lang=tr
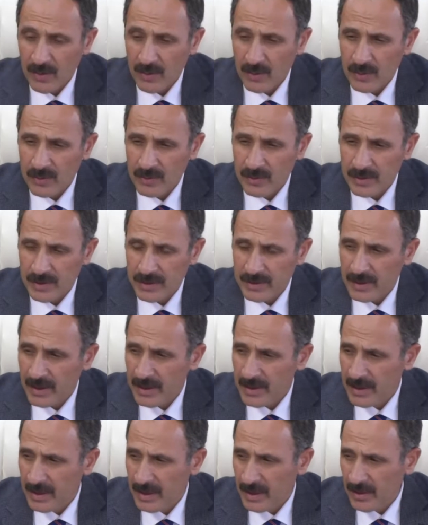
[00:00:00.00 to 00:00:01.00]
Onun
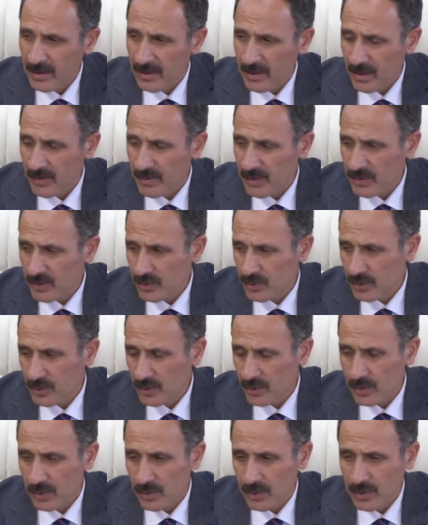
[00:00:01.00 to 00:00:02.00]
dışında yine yabancı
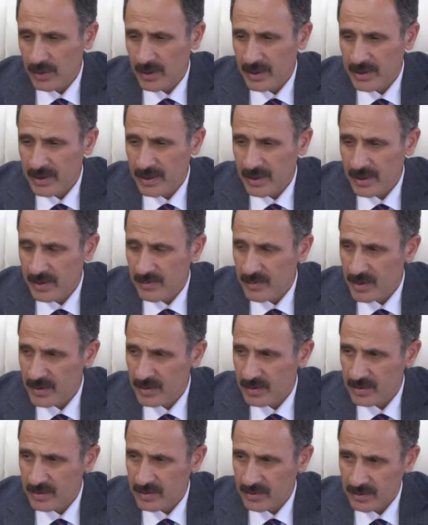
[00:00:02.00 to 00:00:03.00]
uyruklu
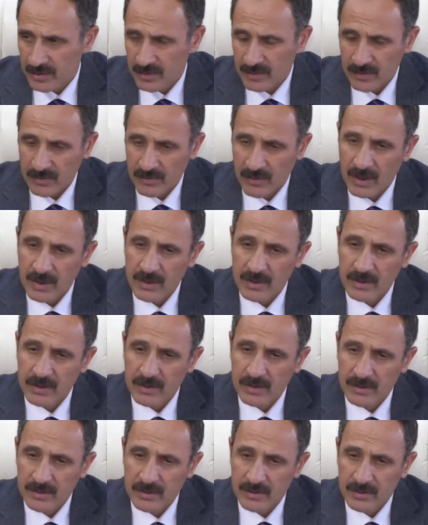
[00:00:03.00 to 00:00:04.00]
öğrencilerimiz e, var.
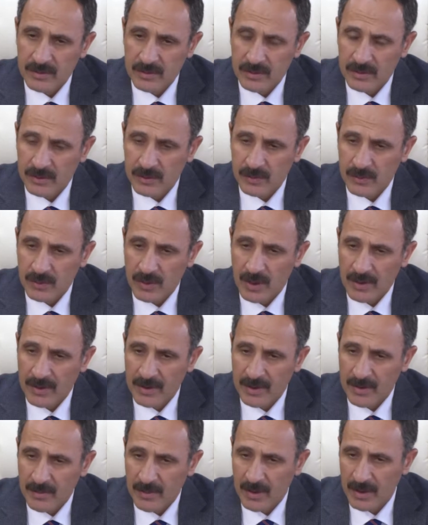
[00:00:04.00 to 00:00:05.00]
E, şu an
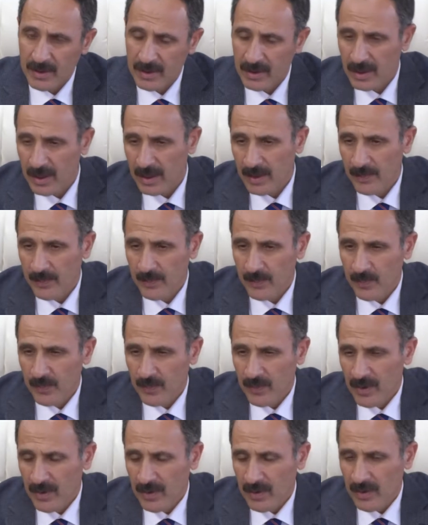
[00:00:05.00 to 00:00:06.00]
itibariyle
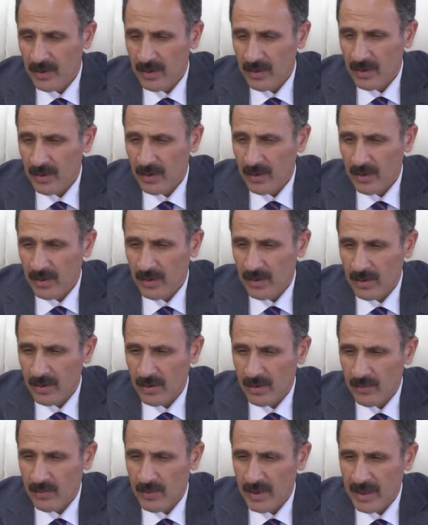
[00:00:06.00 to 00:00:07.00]
e,
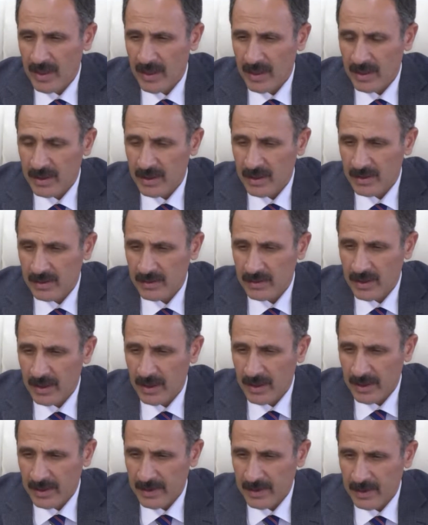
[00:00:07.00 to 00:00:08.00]
bine yakın
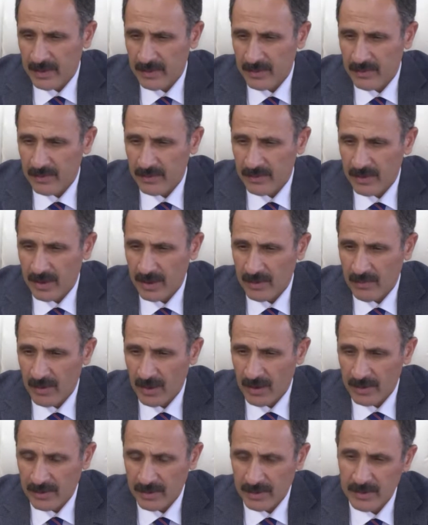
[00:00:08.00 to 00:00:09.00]
herhalde şey
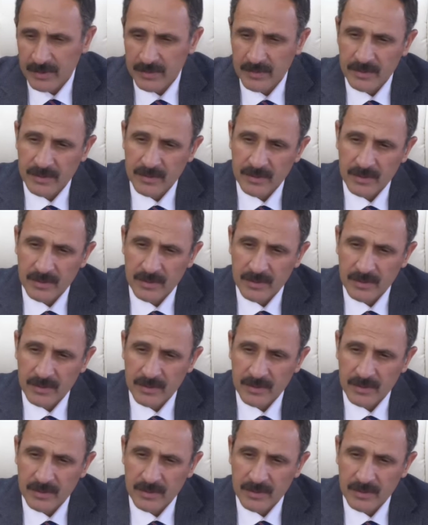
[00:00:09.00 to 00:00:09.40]
vardı,